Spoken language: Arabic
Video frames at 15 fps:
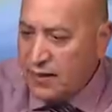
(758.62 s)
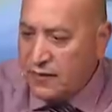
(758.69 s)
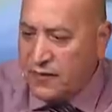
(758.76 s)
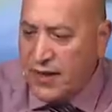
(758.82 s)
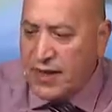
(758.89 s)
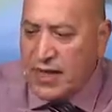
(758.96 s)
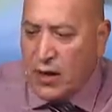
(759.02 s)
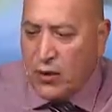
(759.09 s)

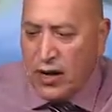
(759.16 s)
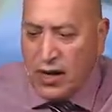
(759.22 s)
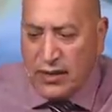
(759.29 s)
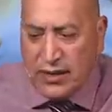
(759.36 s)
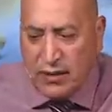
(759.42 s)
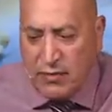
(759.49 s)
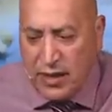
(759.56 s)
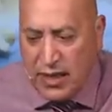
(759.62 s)
في
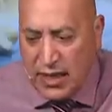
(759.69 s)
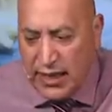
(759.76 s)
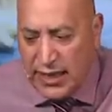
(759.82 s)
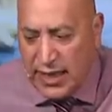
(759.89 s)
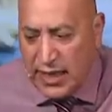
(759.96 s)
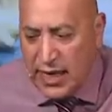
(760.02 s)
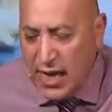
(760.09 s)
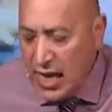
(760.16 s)
ثورات
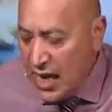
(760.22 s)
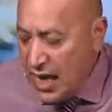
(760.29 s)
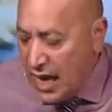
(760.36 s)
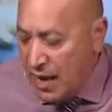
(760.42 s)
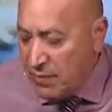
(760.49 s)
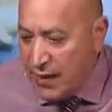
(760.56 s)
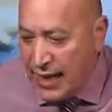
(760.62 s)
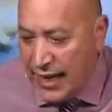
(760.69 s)
المثليين
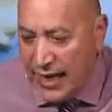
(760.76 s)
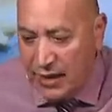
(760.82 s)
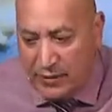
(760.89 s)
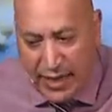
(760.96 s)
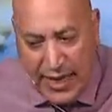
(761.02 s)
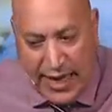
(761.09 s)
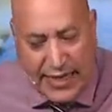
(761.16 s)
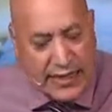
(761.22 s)
عبر
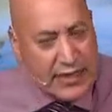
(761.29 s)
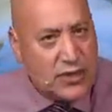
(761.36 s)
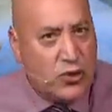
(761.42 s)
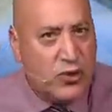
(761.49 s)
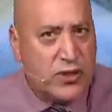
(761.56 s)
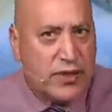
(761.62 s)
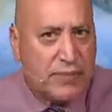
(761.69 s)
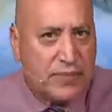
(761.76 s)
العالم انا هعدي
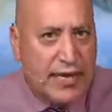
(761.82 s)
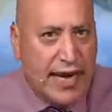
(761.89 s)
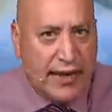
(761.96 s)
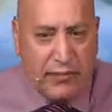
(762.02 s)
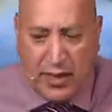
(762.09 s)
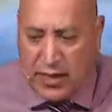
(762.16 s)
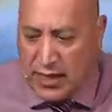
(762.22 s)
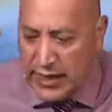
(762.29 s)
الجزء بتاع
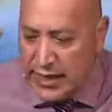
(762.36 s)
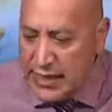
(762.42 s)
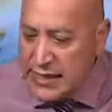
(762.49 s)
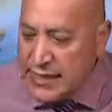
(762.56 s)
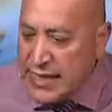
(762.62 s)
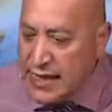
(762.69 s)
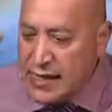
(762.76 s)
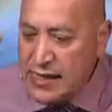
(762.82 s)

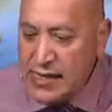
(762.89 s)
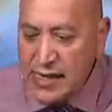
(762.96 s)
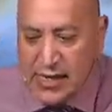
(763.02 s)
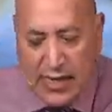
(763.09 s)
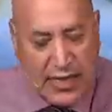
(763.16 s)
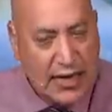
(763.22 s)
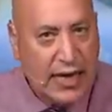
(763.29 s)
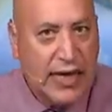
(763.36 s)
المثليين ده
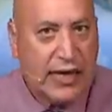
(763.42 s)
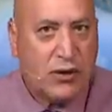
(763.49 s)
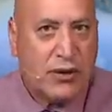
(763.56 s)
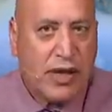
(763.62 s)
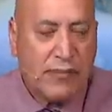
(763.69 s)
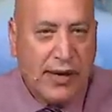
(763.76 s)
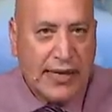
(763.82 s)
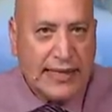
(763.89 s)
لانه
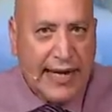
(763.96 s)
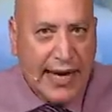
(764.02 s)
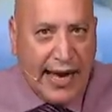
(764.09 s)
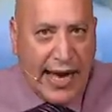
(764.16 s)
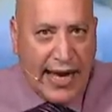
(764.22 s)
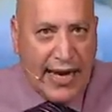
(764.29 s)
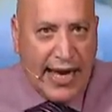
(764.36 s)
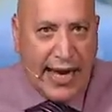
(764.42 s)
ده محتاج
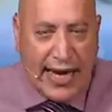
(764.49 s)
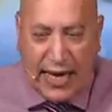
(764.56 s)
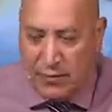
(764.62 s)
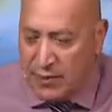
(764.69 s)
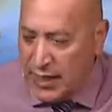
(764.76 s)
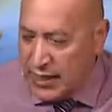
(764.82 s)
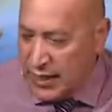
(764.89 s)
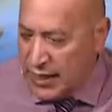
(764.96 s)
حلقه
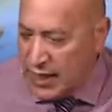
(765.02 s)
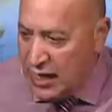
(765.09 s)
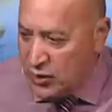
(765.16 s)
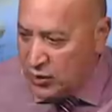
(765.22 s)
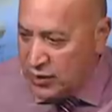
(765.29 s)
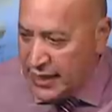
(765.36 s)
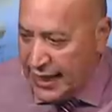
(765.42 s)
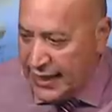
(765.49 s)
كامله ان انا
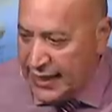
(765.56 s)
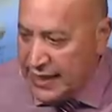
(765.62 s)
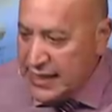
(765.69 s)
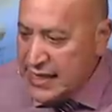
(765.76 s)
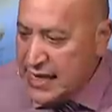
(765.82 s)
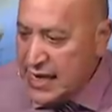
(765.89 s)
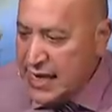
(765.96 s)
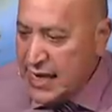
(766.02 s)
ارد عليه
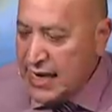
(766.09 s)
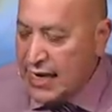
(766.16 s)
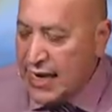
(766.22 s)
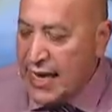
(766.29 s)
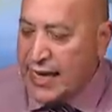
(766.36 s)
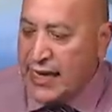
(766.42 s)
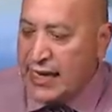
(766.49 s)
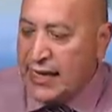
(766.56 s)

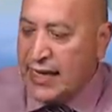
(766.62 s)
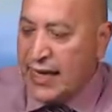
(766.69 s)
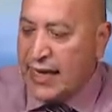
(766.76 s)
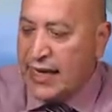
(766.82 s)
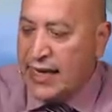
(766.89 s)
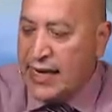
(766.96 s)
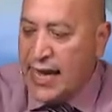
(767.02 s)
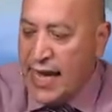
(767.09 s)
لكن
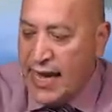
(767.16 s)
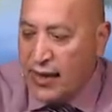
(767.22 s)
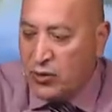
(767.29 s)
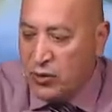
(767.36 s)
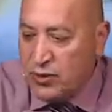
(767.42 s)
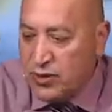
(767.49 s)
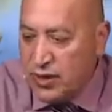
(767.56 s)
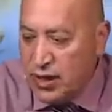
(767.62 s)
خليني
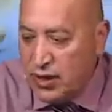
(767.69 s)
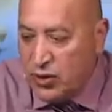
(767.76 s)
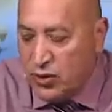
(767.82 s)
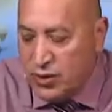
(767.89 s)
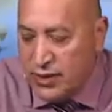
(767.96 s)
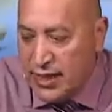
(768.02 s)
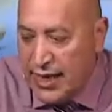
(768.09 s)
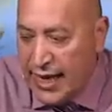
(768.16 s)
اخد
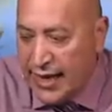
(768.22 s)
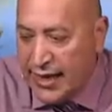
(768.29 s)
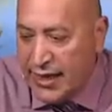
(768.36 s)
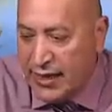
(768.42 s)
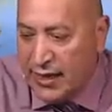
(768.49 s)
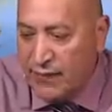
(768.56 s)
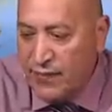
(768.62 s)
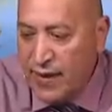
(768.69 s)
الجزء
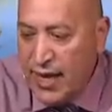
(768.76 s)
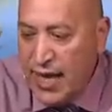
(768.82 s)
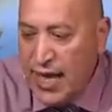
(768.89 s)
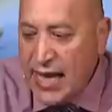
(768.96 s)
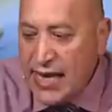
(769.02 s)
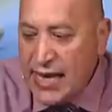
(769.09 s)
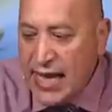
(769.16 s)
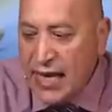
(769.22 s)
الاخير
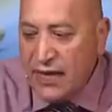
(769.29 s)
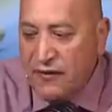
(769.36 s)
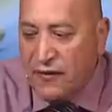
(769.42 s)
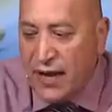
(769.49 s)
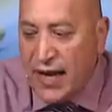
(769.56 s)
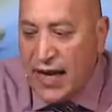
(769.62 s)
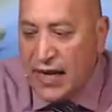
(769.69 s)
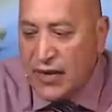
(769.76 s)

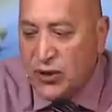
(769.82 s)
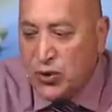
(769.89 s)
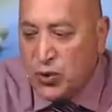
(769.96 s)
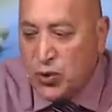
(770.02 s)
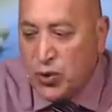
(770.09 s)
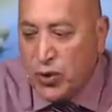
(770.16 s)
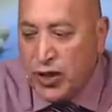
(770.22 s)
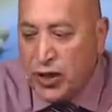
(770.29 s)
كيف
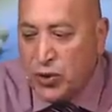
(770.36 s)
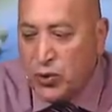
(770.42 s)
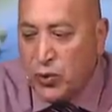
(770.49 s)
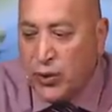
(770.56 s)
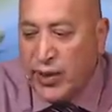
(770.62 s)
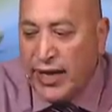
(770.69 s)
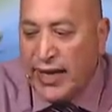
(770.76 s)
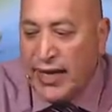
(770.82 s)

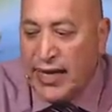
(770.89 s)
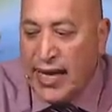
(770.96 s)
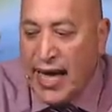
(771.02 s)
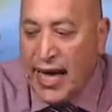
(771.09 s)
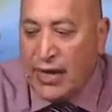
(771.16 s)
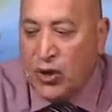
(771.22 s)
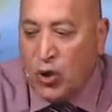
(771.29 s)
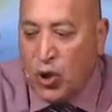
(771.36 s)
تريدني
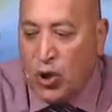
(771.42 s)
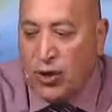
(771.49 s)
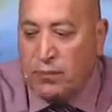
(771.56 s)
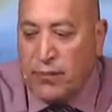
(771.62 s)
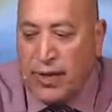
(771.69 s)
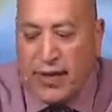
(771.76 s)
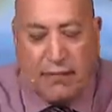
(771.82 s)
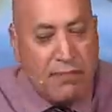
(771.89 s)
ان
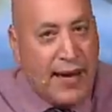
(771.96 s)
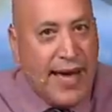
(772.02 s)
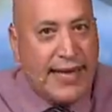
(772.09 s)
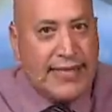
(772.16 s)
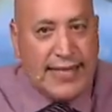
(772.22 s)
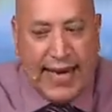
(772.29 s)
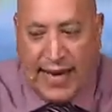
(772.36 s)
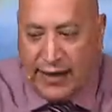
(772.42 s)
اؤمن
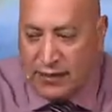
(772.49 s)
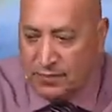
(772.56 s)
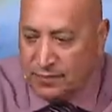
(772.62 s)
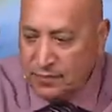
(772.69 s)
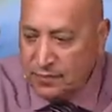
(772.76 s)
باديان